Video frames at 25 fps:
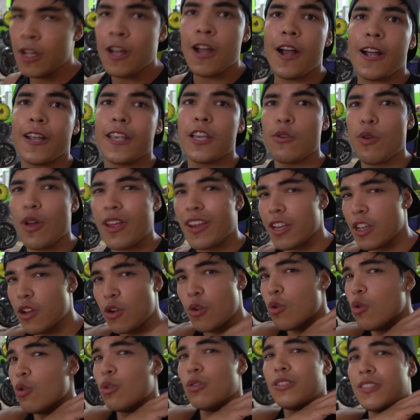Aquí no hay
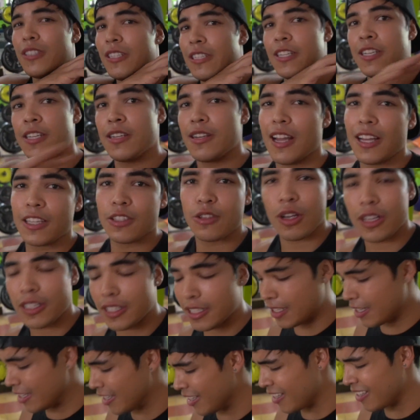ningún gimnasio
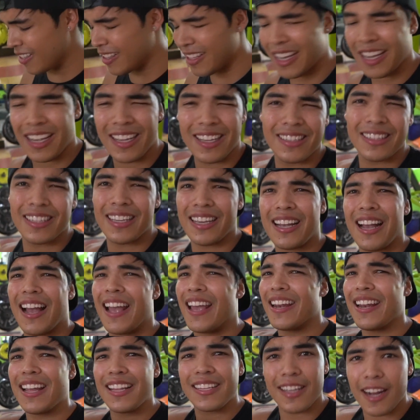así de, de
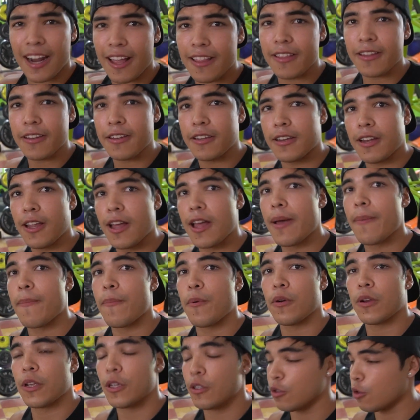cadenas grandes ni nada
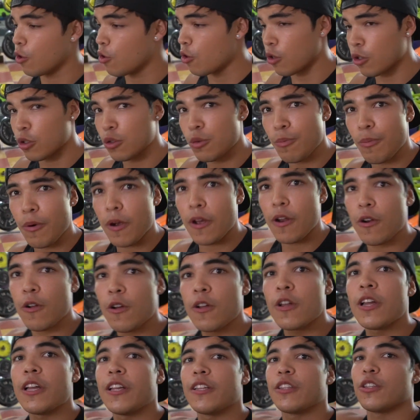porque Socorro es un pueblo.
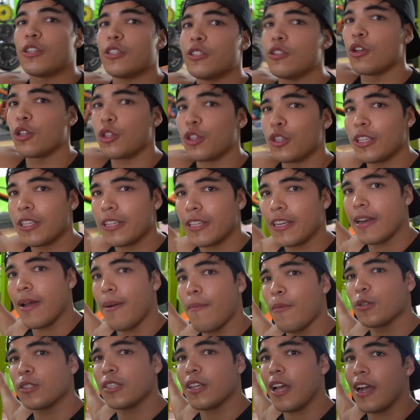Entonces nosotros
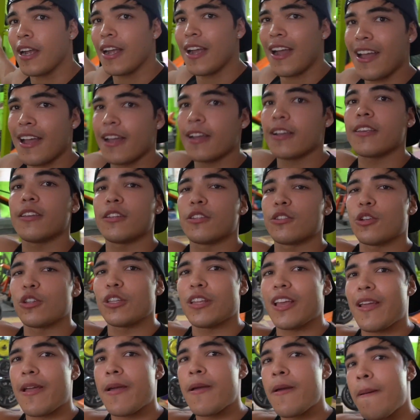entrenamos acá, que es
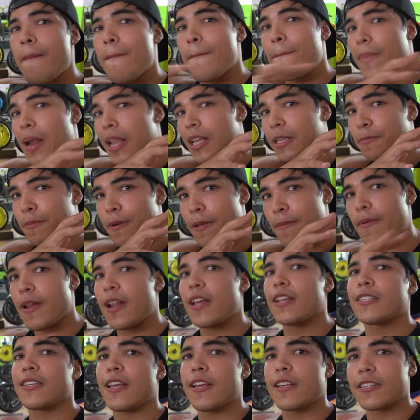donde las
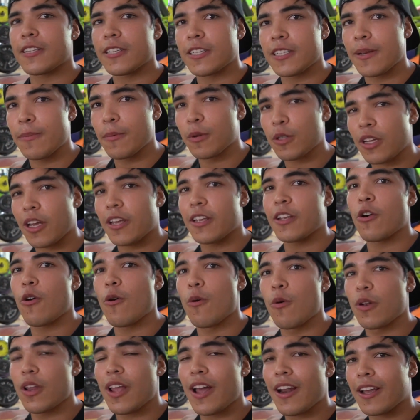primeras games que hicimos ahí con
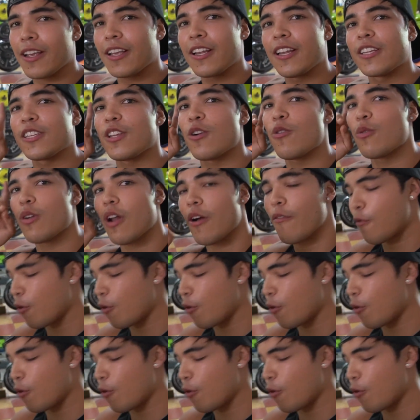Julián, aquí les debo una